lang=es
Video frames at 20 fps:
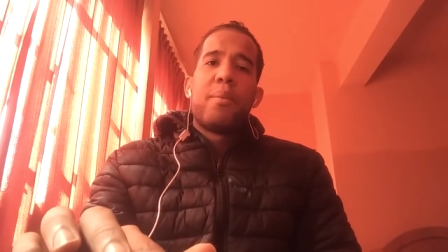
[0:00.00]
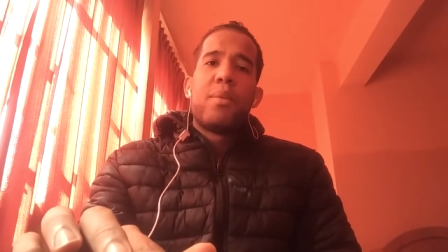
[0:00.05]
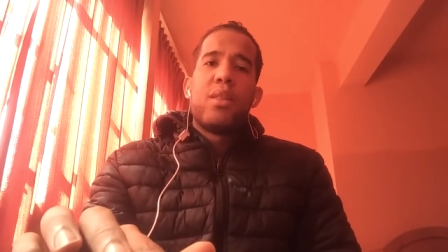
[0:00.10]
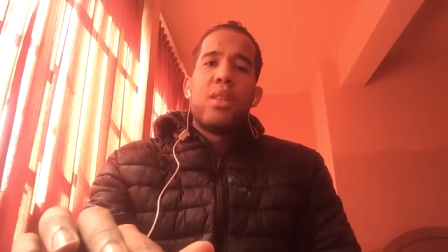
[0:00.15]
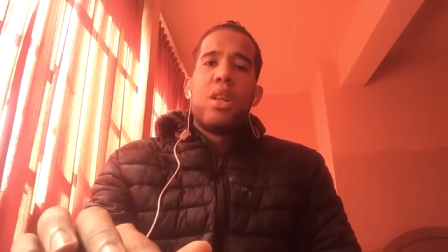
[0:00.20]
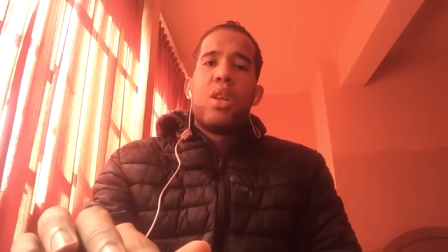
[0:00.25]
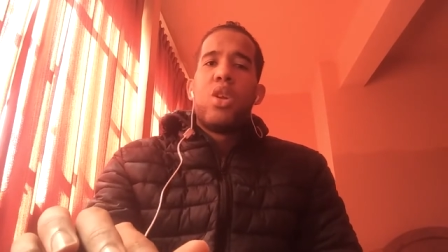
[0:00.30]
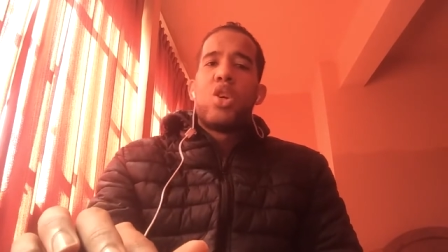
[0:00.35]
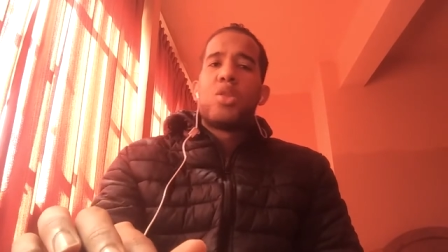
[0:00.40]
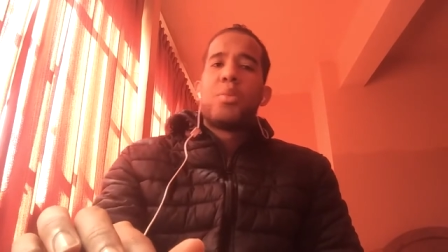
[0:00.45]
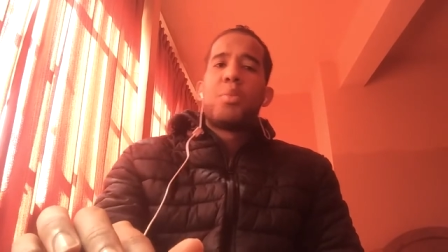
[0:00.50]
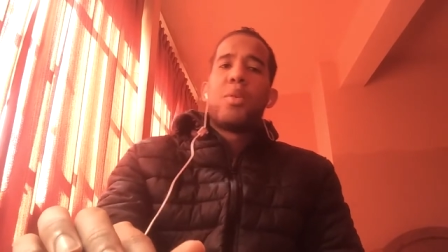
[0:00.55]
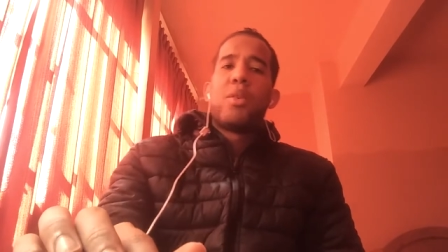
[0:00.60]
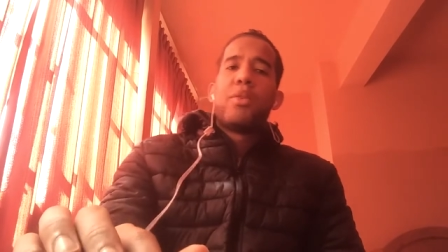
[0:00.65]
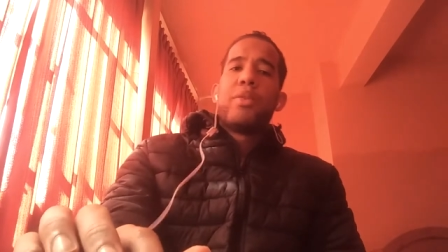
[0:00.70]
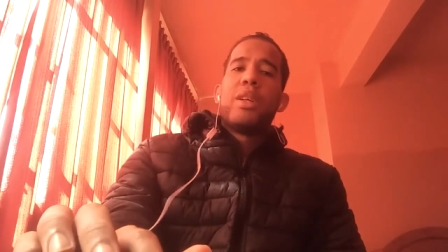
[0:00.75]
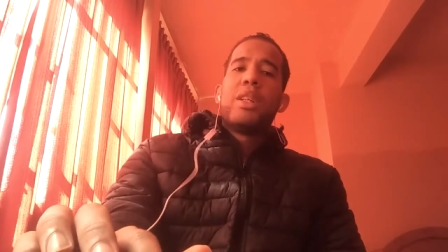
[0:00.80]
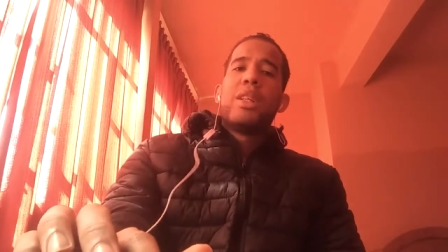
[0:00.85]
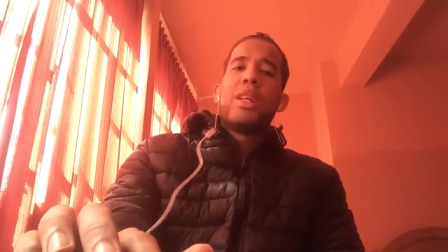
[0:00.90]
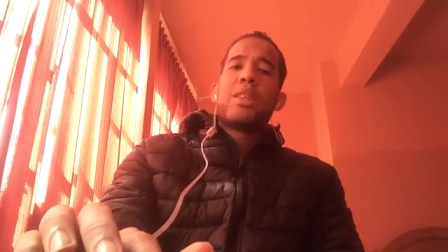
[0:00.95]
de los
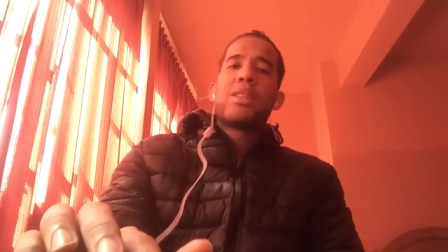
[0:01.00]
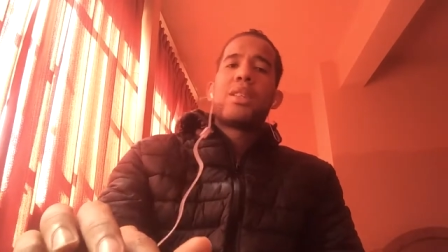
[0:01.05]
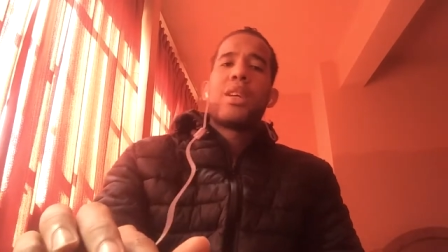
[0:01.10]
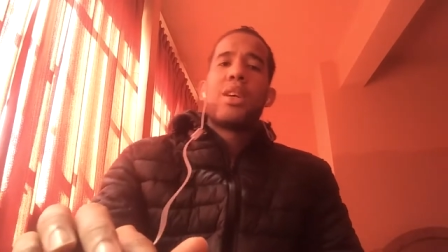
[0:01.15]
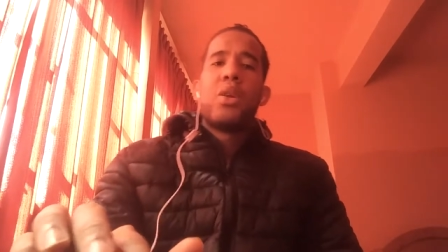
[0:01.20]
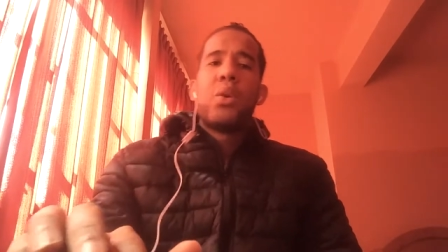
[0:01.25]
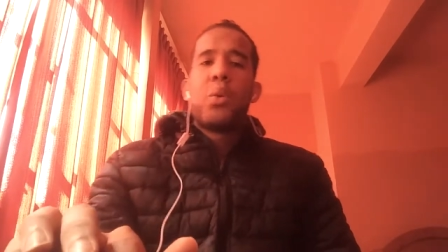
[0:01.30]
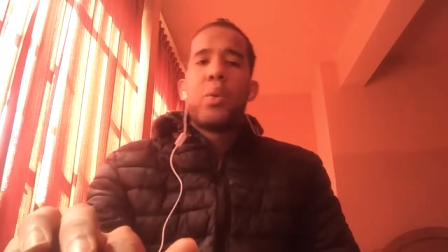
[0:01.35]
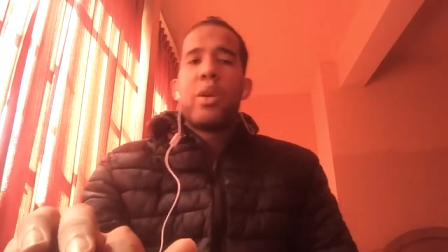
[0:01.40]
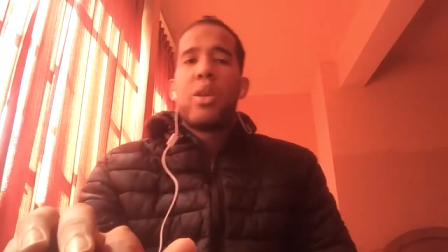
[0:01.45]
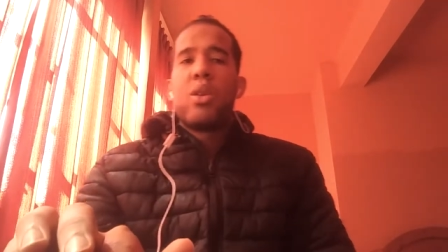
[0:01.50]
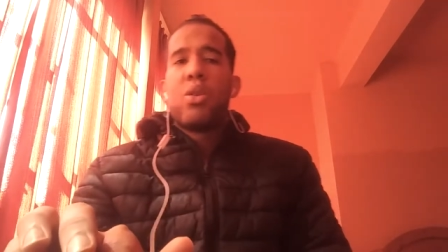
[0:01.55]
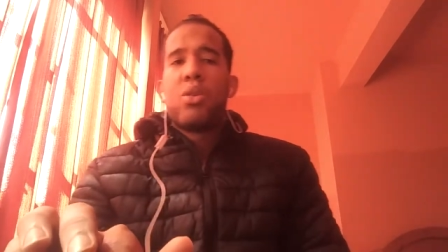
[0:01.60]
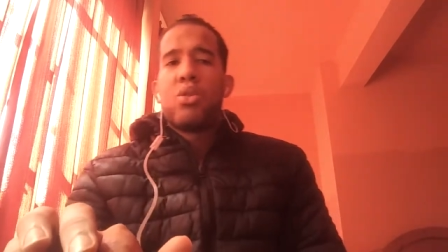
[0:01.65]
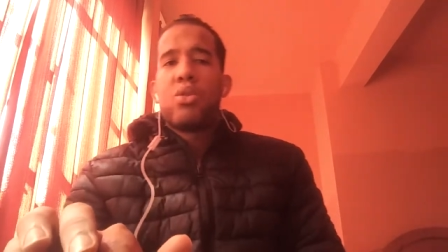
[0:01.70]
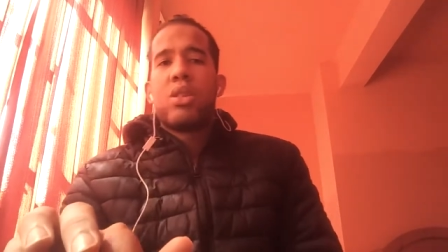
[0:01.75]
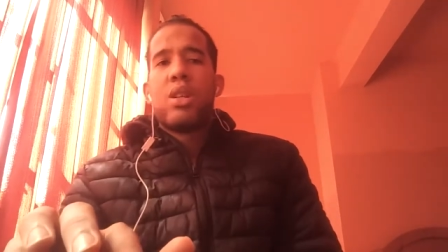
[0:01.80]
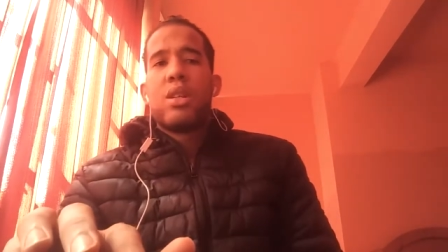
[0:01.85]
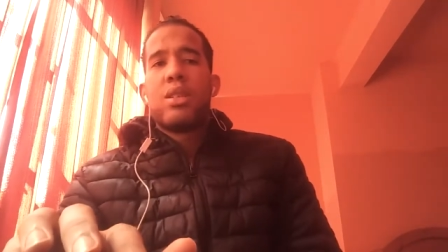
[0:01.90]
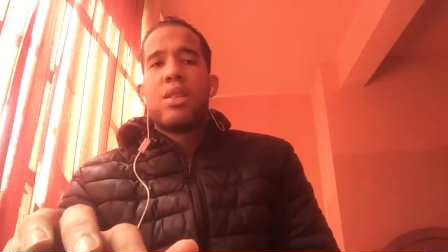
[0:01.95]
profetas
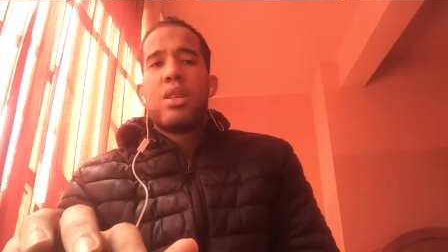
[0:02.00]
genuinos del